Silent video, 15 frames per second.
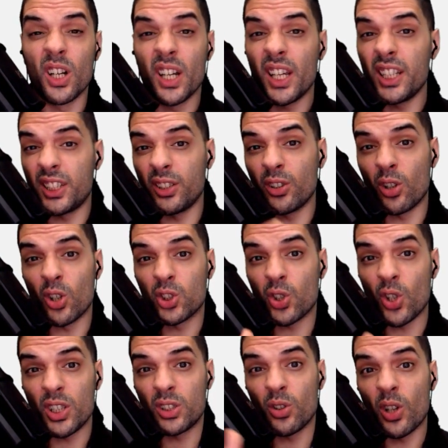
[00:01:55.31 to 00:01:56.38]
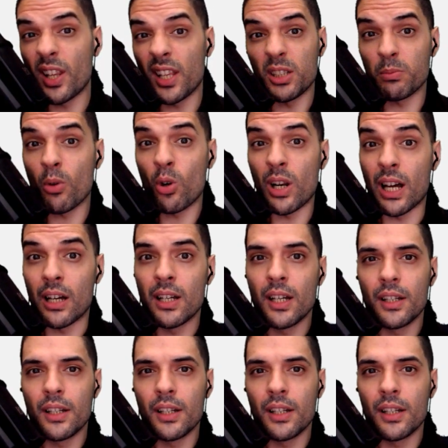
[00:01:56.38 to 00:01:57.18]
y si no lo sois no le deis bola,